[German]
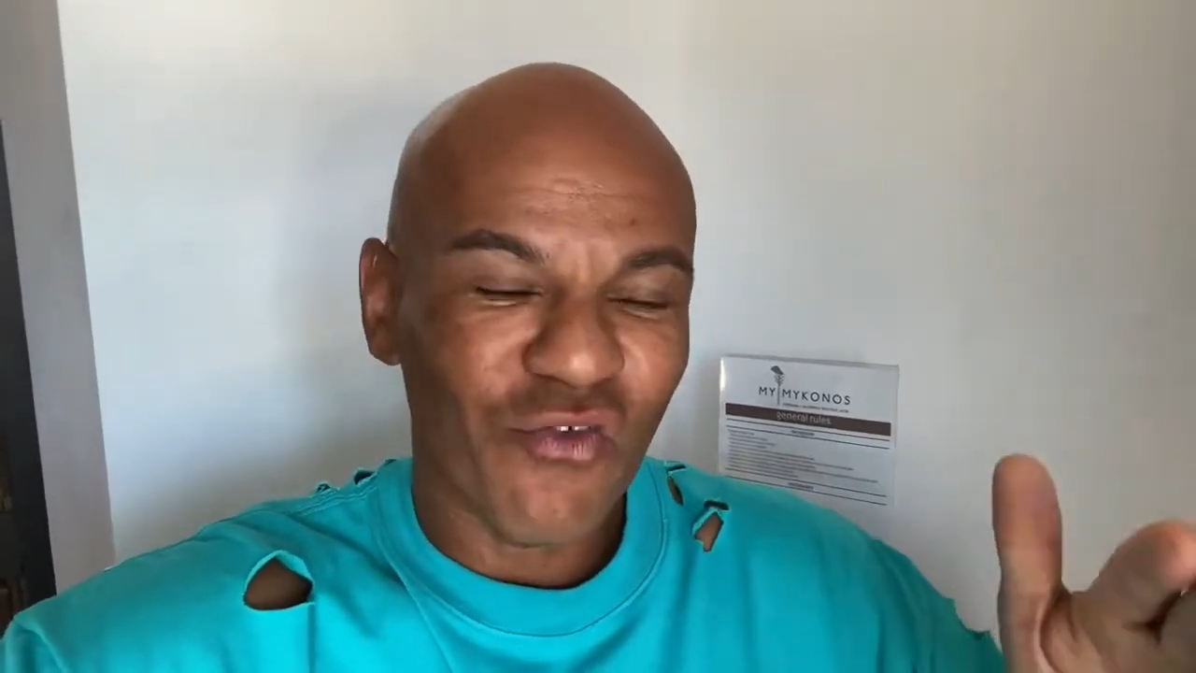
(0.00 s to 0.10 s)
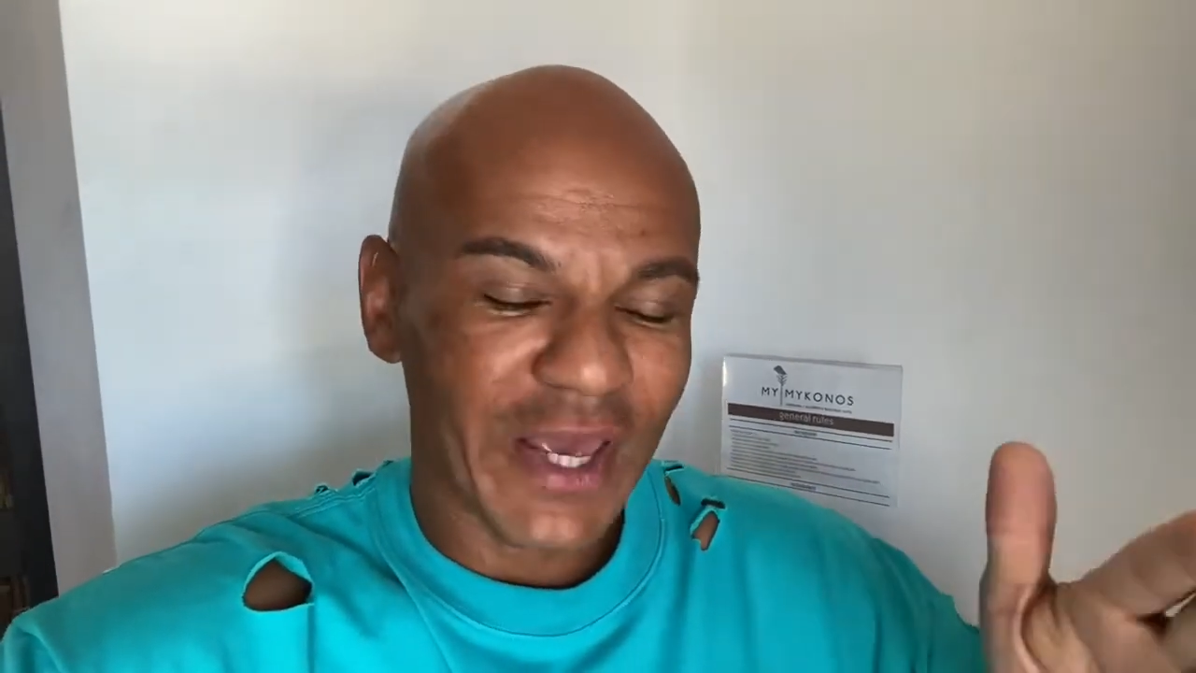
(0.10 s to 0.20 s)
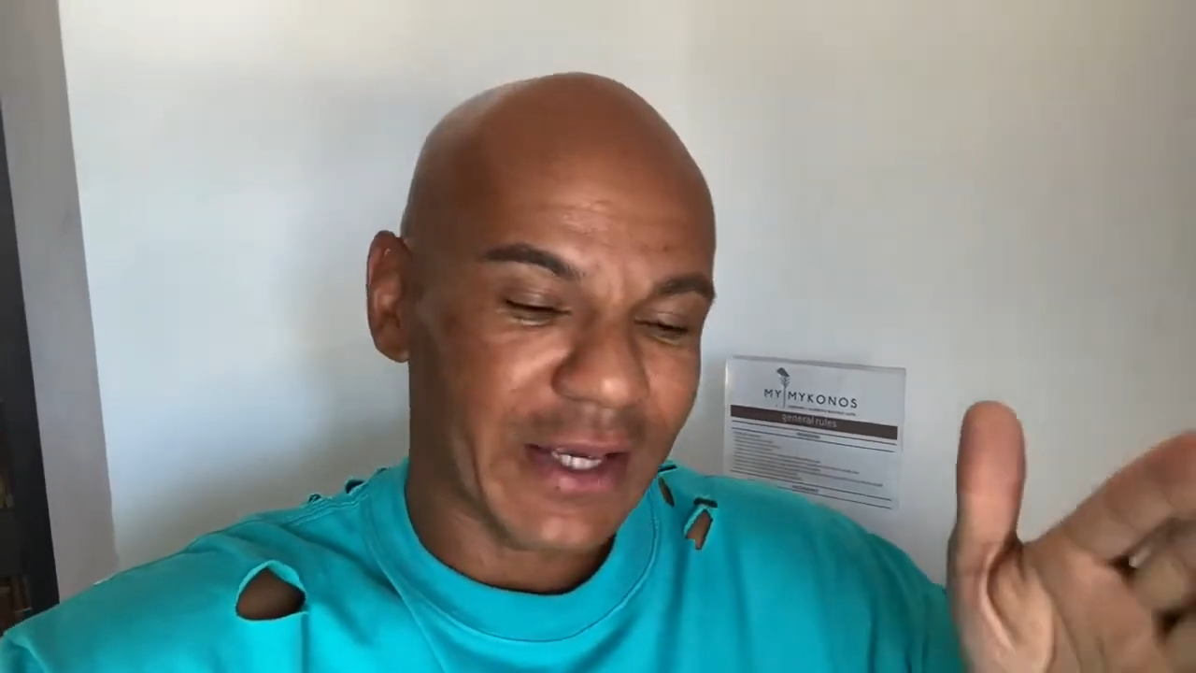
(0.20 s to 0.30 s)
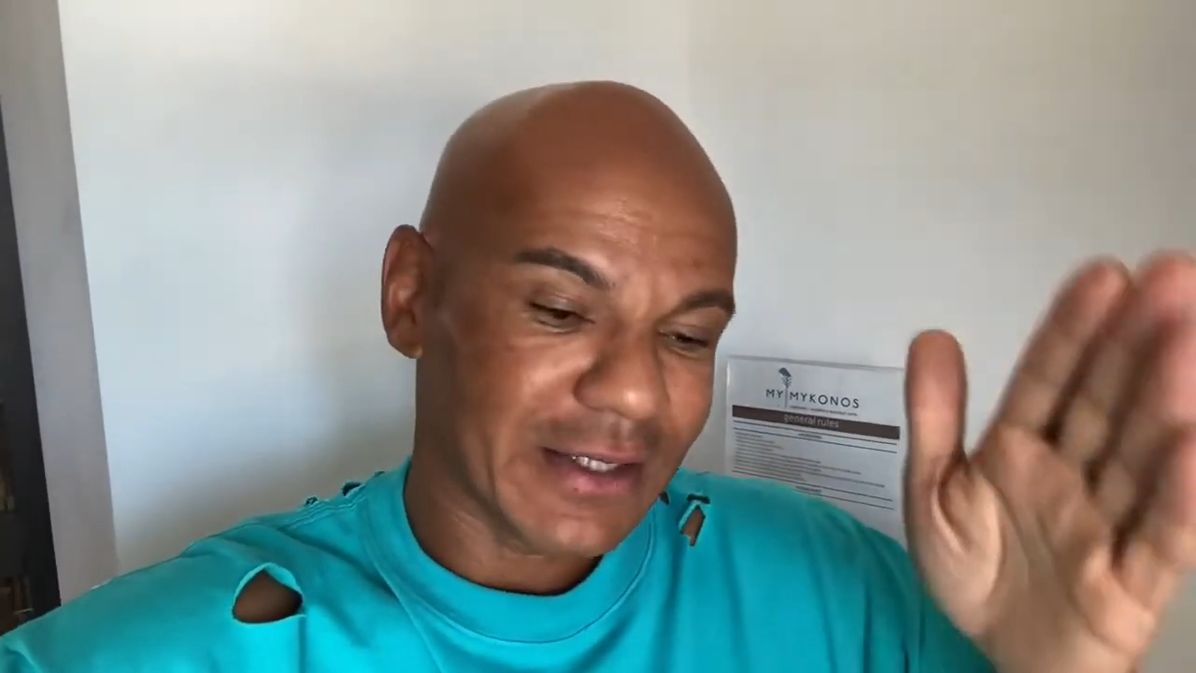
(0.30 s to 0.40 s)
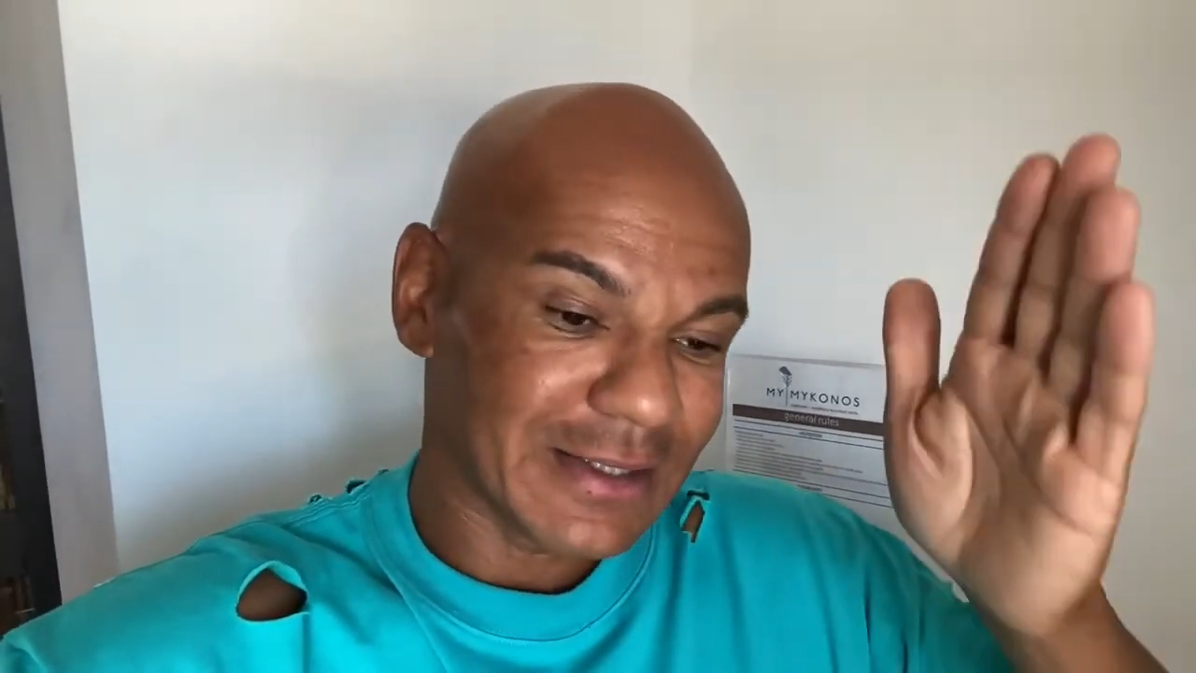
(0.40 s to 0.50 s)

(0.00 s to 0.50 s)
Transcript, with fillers: welche